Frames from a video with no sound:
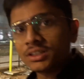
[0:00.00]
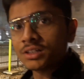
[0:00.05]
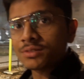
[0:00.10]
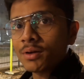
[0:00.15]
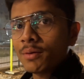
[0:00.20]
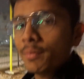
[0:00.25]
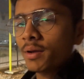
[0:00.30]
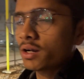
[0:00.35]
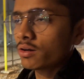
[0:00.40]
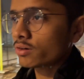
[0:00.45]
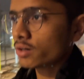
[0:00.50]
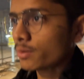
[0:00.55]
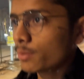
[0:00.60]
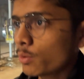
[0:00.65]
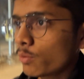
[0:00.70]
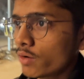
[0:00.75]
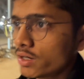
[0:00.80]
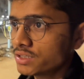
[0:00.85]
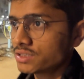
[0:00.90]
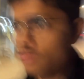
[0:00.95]
चश्मा पहना हो ना
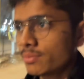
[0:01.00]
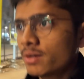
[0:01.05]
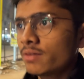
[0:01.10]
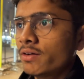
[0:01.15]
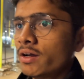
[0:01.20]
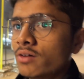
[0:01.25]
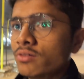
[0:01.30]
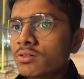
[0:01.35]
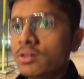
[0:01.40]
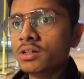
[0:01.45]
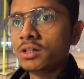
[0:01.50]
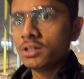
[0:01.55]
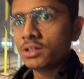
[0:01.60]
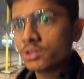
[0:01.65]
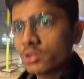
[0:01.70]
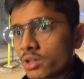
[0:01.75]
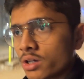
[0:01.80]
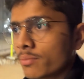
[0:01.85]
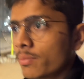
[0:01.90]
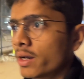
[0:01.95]
मैं वहीं से बनवाया हूँ
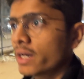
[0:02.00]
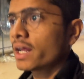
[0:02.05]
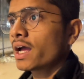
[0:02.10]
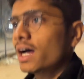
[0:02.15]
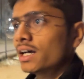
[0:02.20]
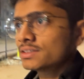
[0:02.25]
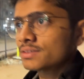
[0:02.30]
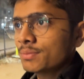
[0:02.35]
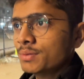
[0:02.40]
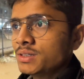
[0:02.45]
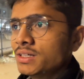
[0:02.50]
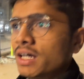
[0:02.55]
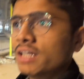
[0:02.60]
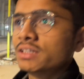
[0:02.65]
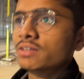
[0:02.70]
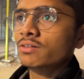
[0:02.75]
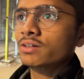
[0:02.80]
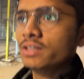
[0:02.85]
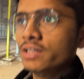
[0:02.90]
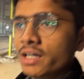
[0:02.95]
तो एक बार यहाँ से भी
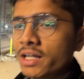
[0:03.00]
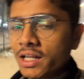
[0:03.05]
जाते हुए देख